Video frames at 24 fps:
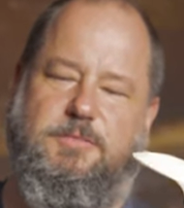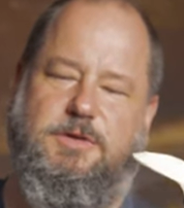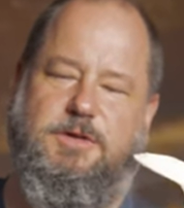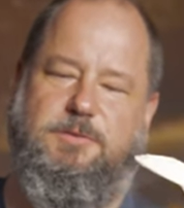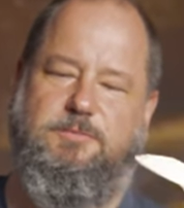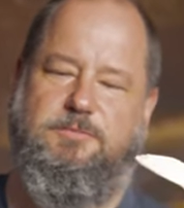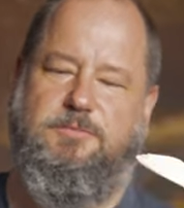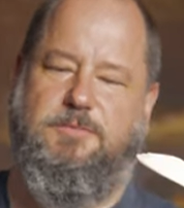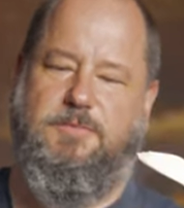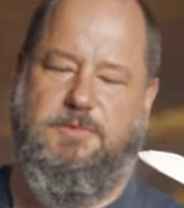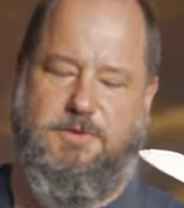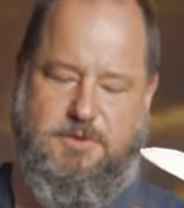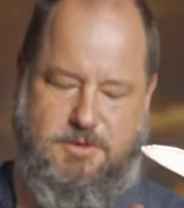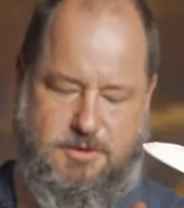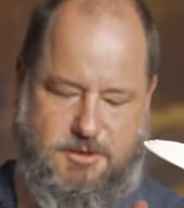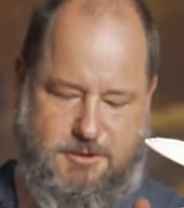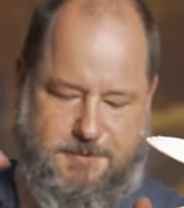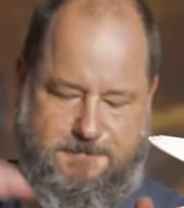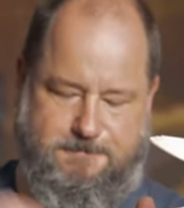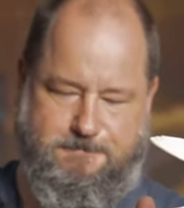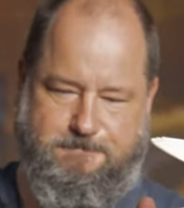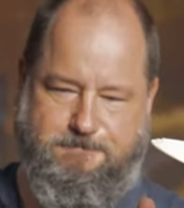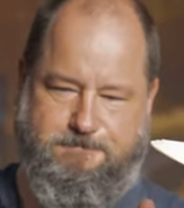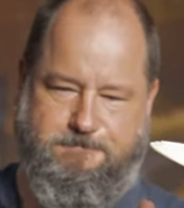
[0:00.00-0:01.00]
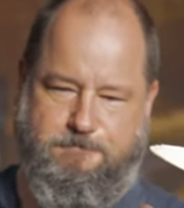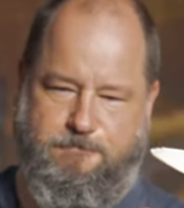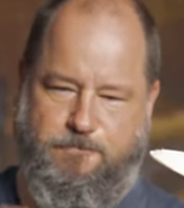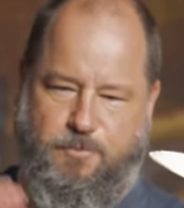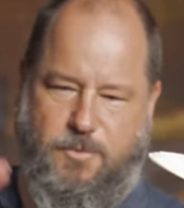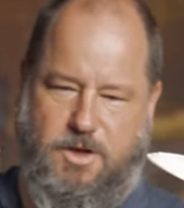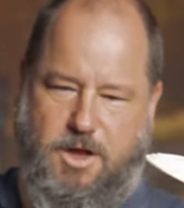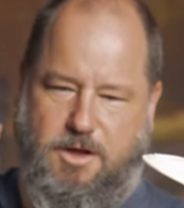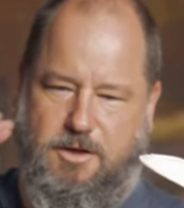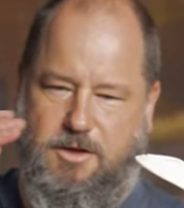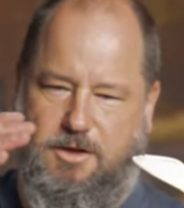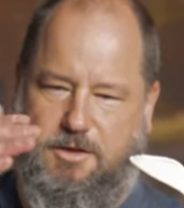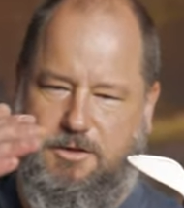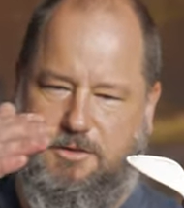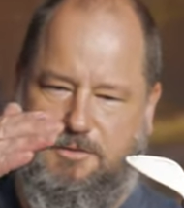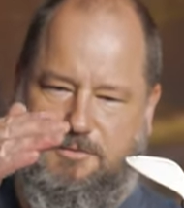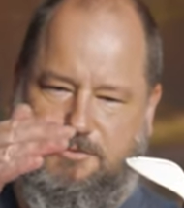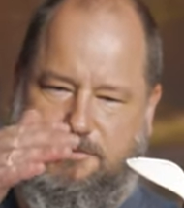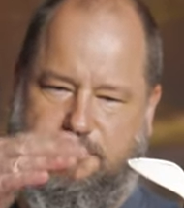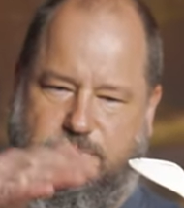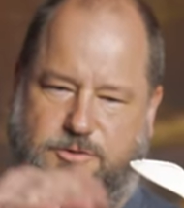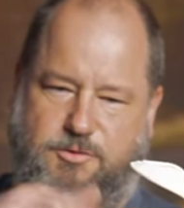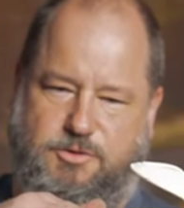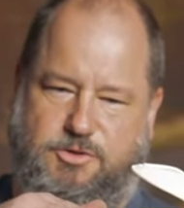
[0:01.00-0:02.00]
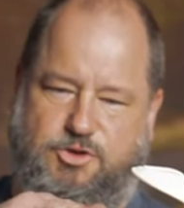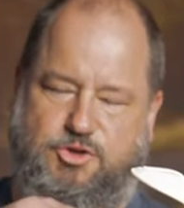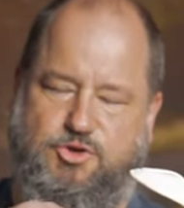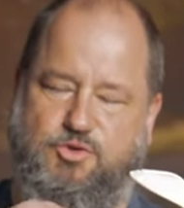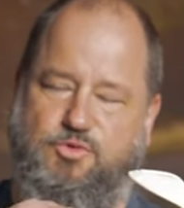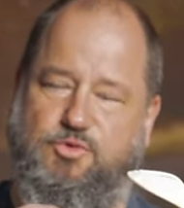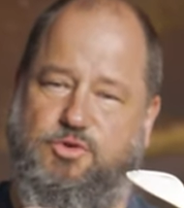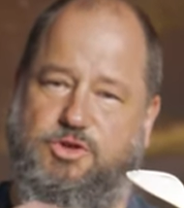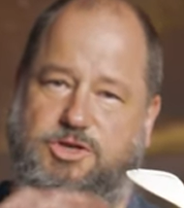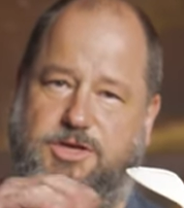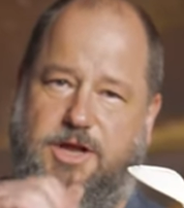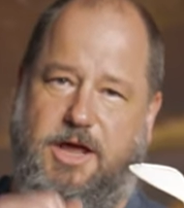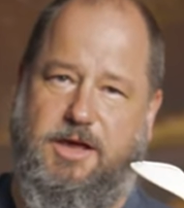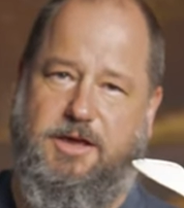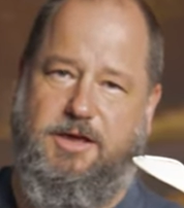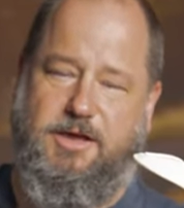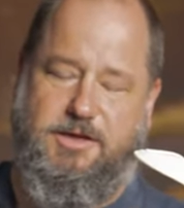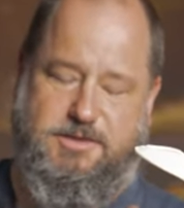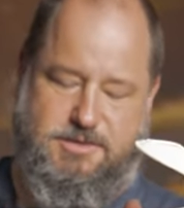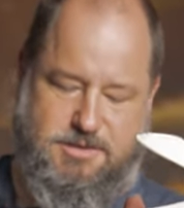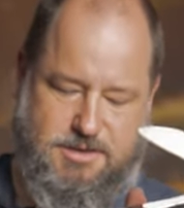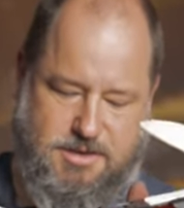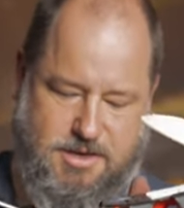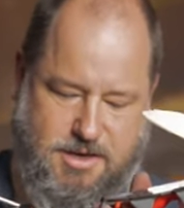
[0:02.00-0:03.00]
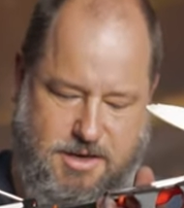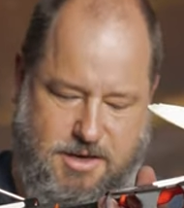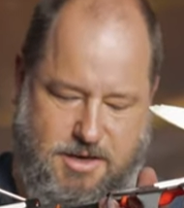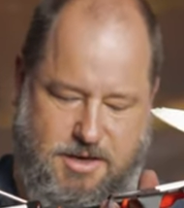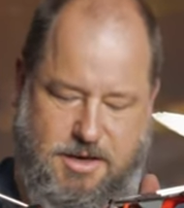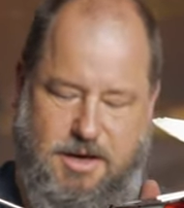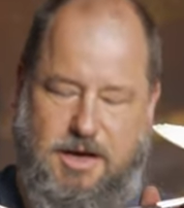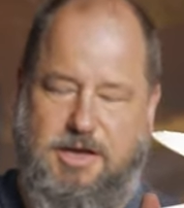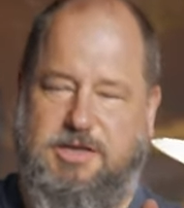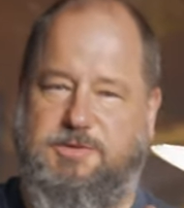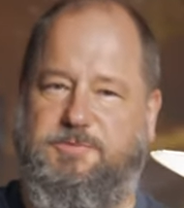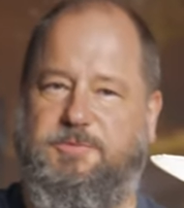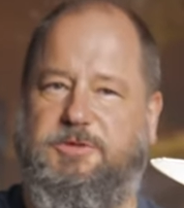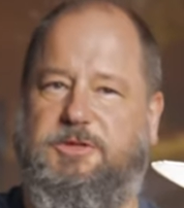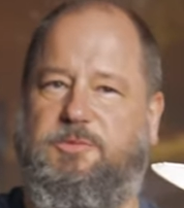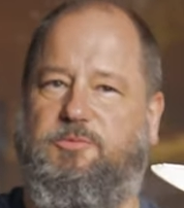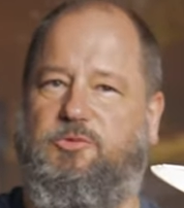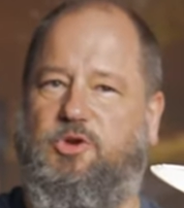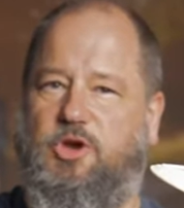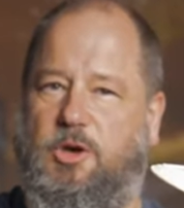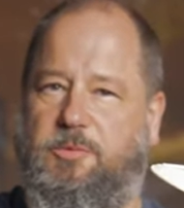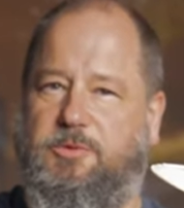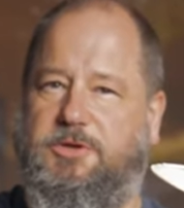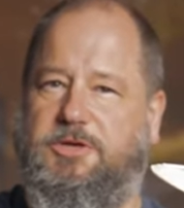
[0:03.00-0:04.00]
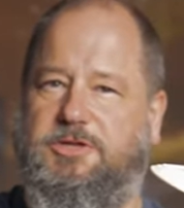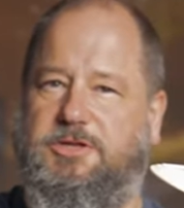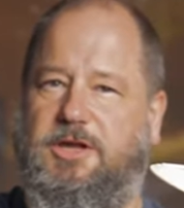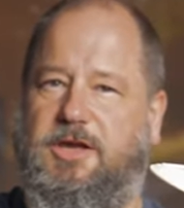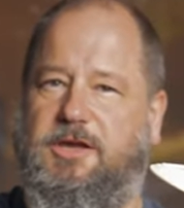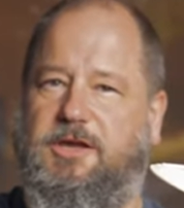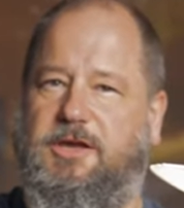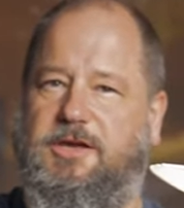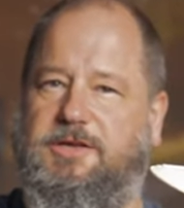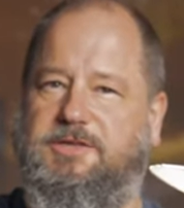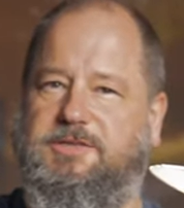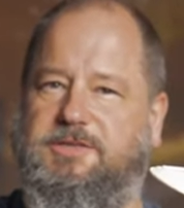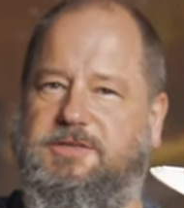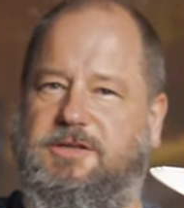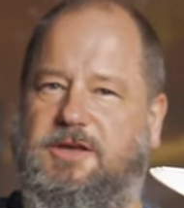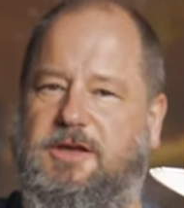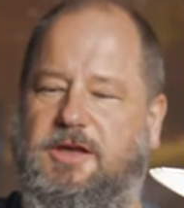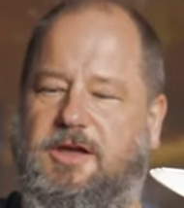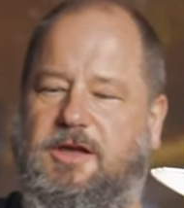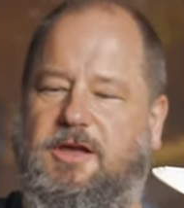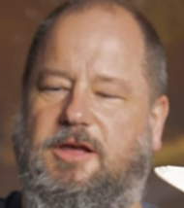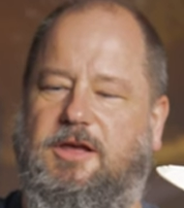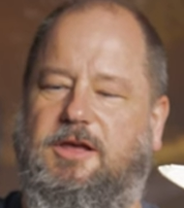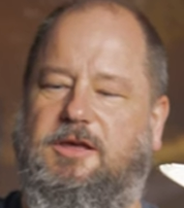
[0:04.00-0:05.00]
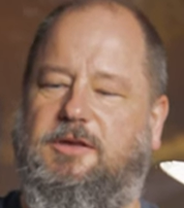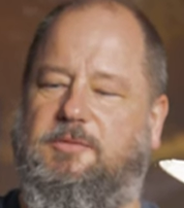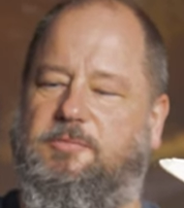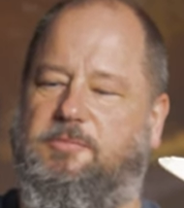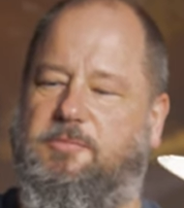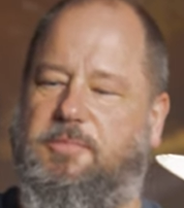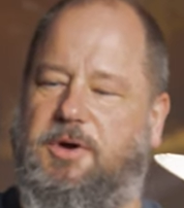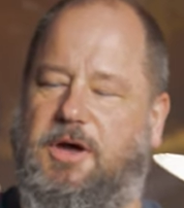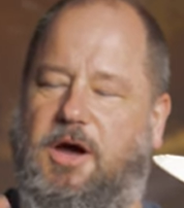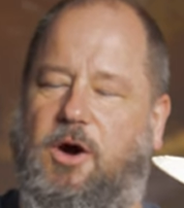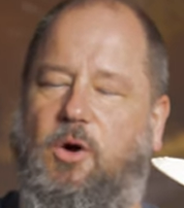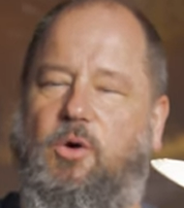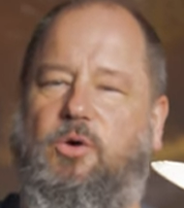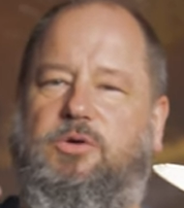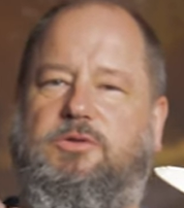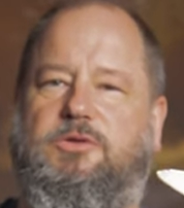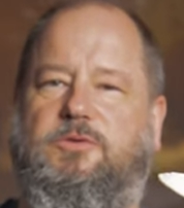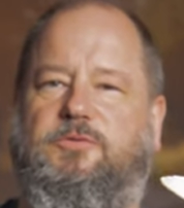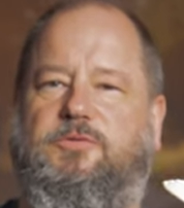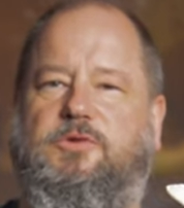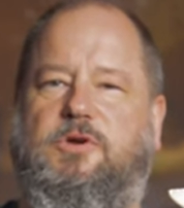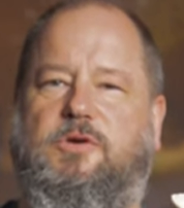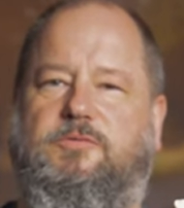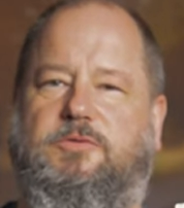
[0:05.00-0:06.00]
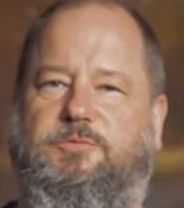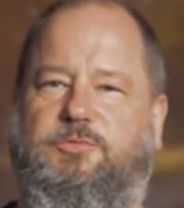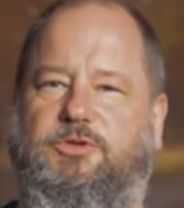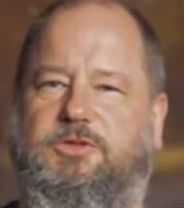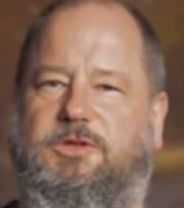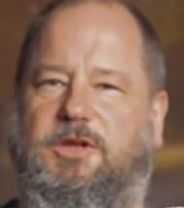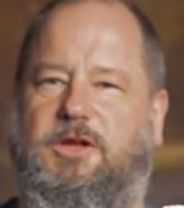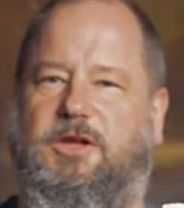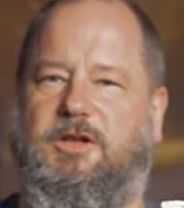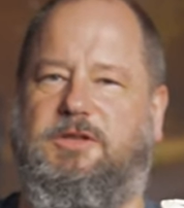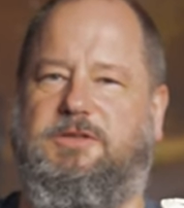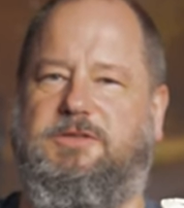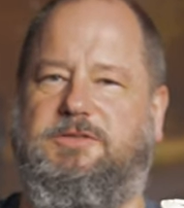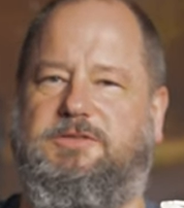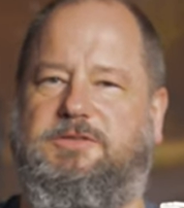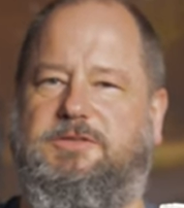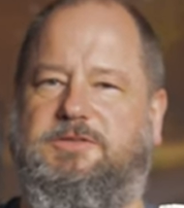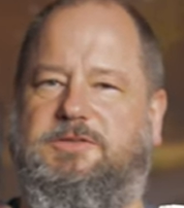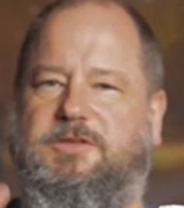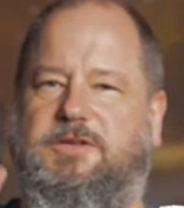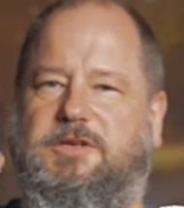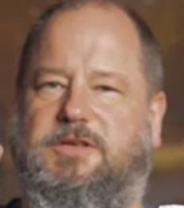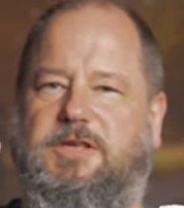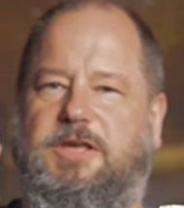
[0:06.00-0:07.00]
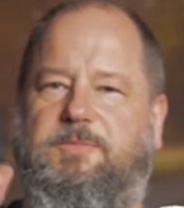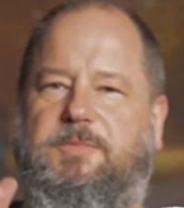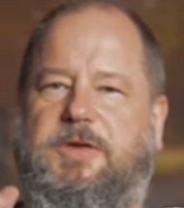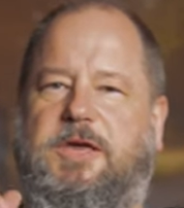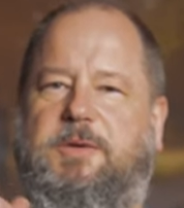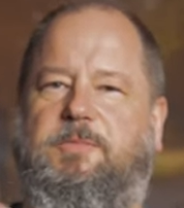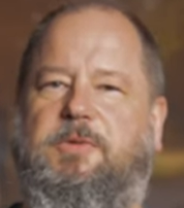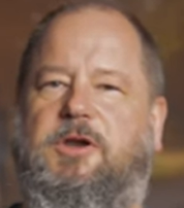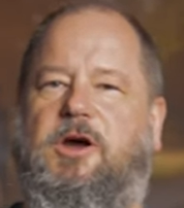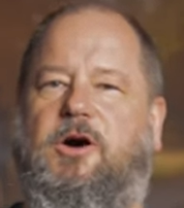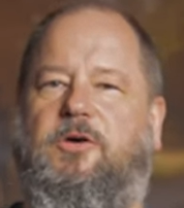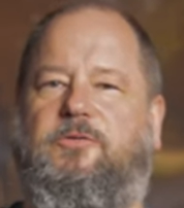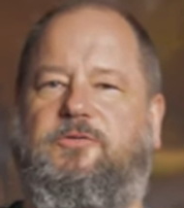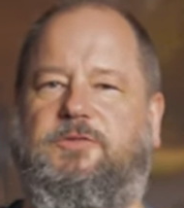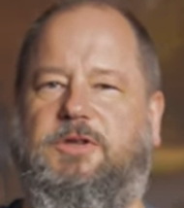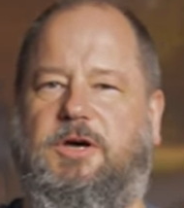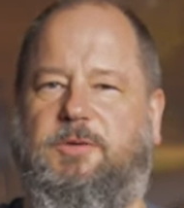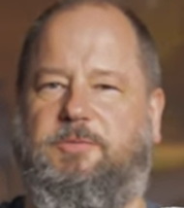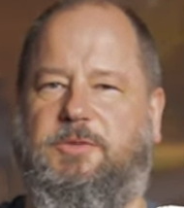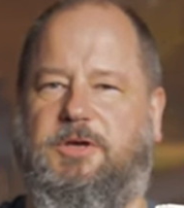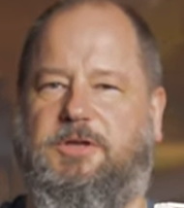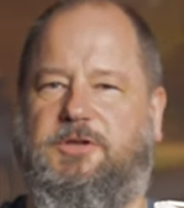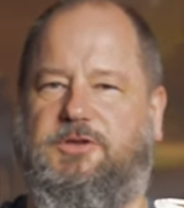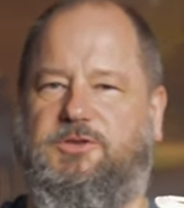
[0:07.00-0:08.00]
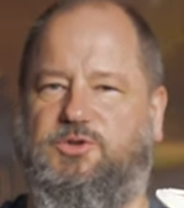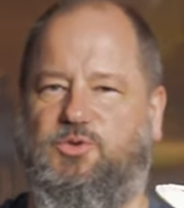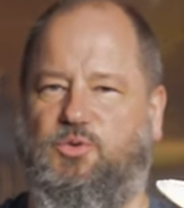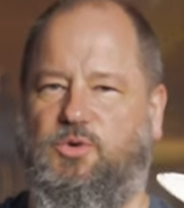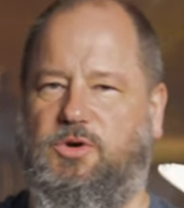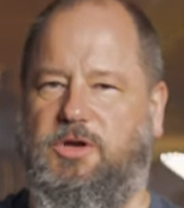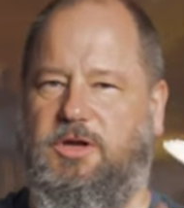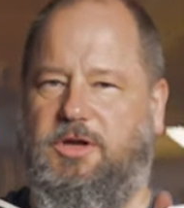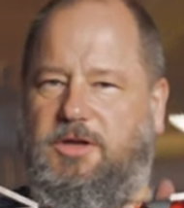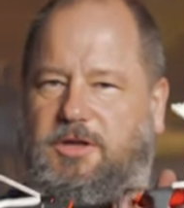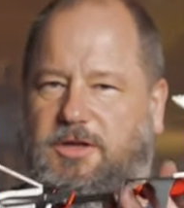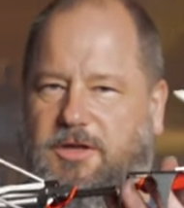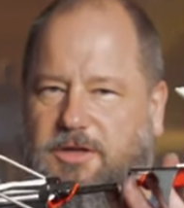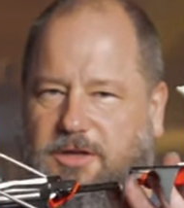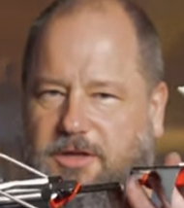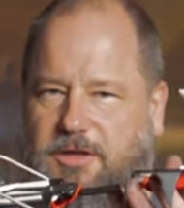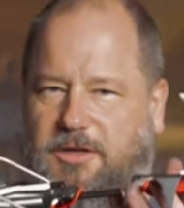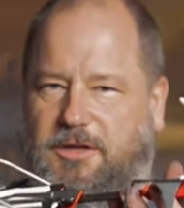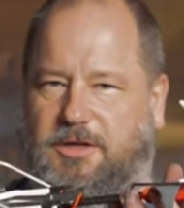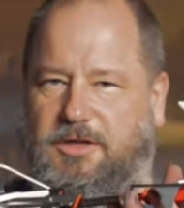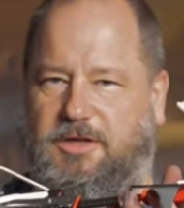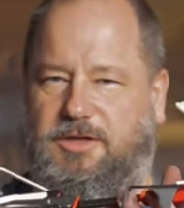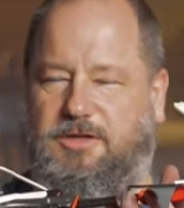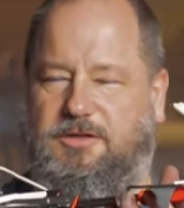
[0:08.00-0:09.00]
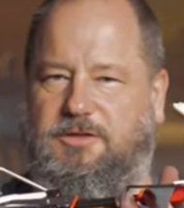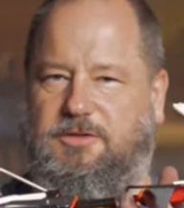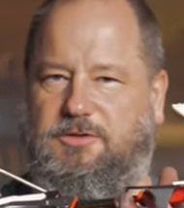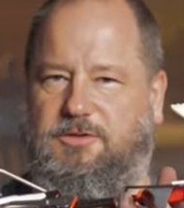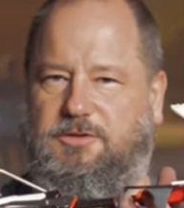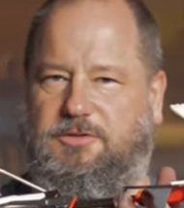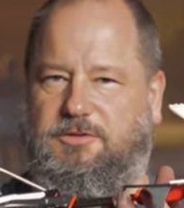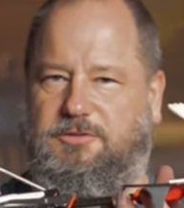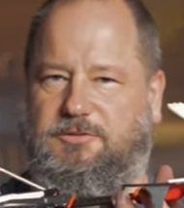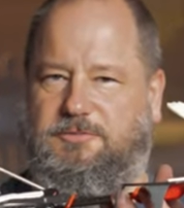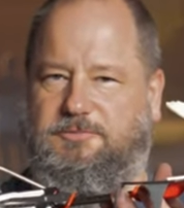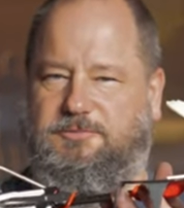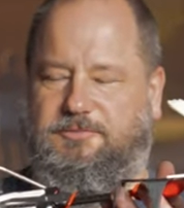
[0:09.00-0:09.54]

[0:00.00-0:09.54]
im, ähm, zwischen Schuh und Steigeisen als mit dem Körbchensteigeisen, braucht dafür aber ein Modell, das diese Kipphebelaufnahme an der Sohle hinten hat.